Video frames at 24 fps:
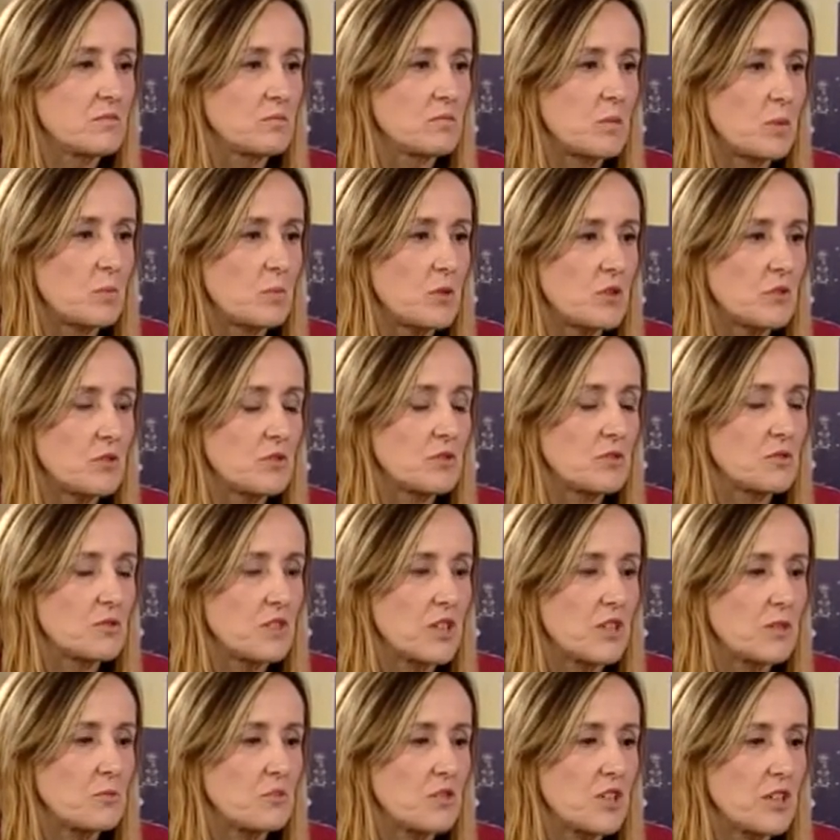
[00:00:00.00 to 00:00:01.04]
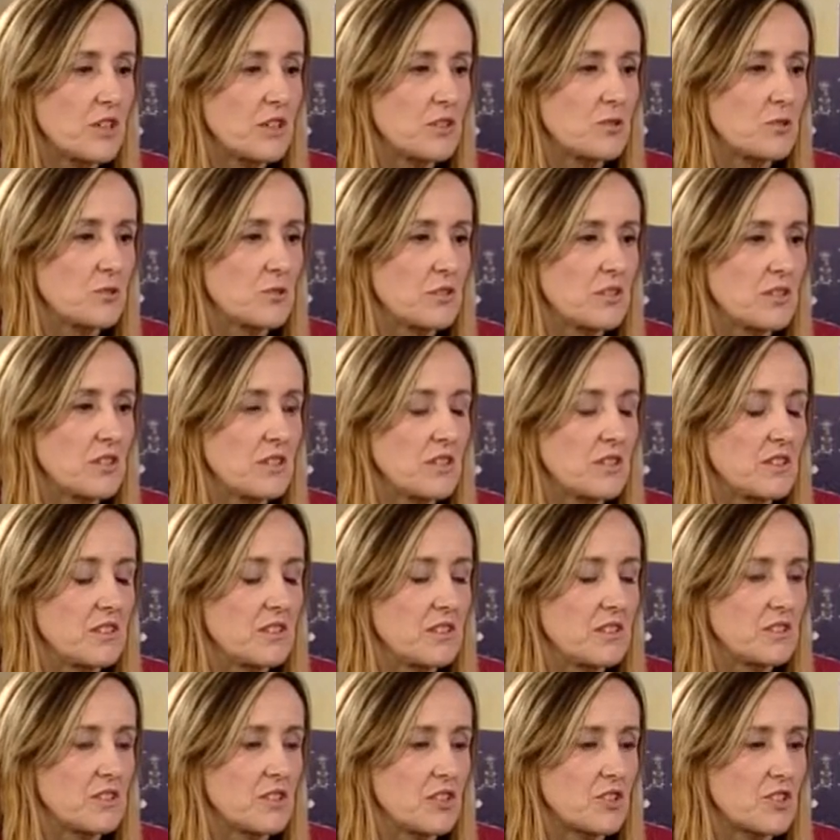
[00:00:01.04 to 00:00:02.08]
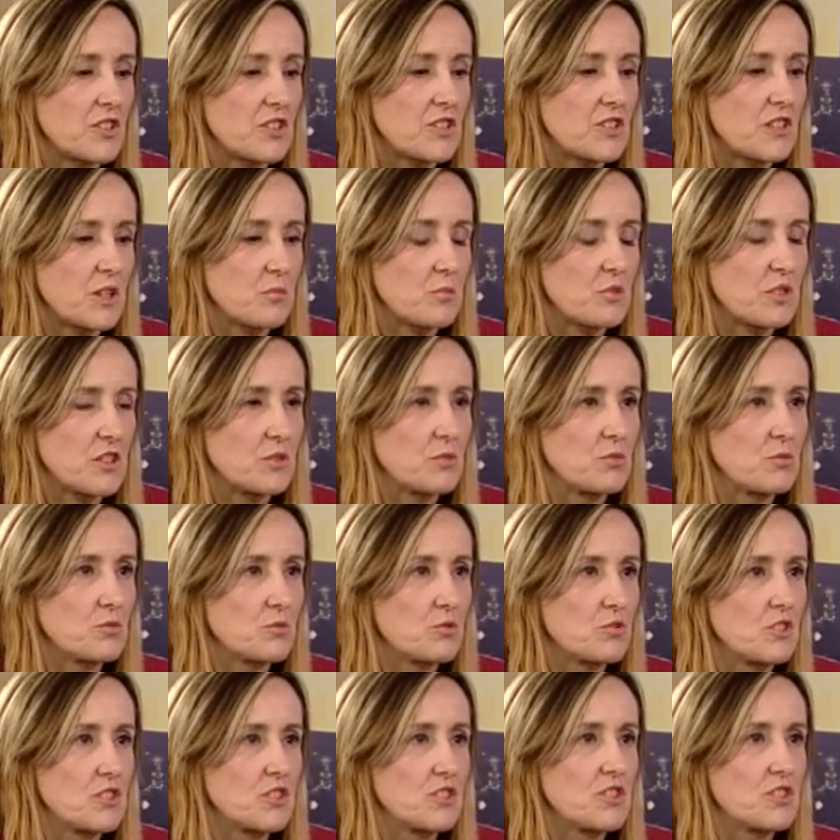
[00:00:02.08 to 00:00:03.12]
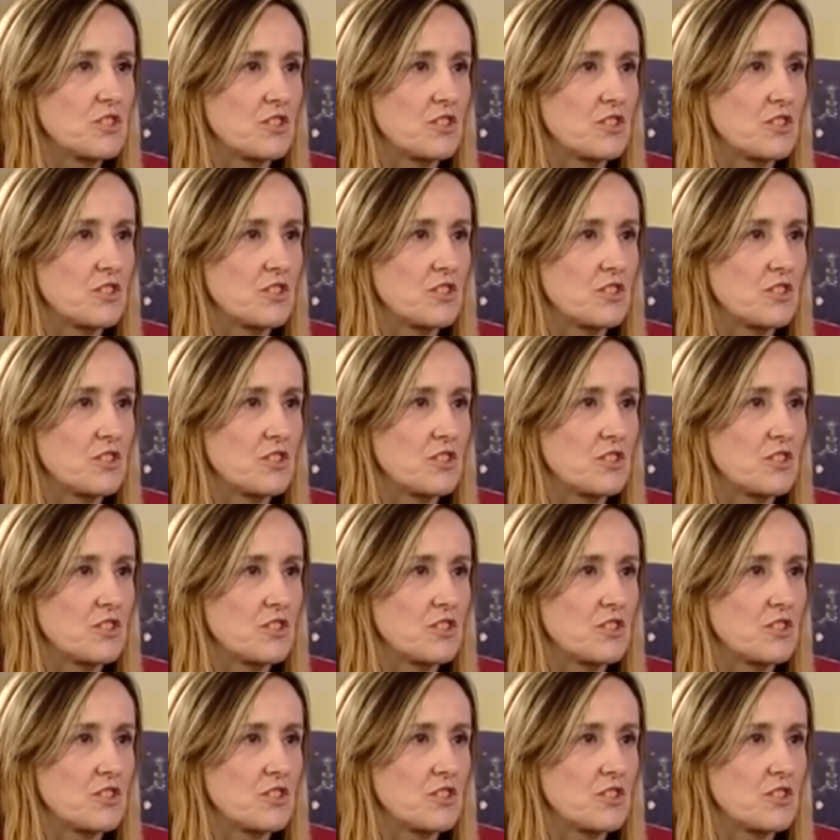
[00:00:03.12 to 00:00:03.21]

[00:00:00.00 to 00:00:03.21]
po prostu ten przekrój troszeczkę przedłużyć,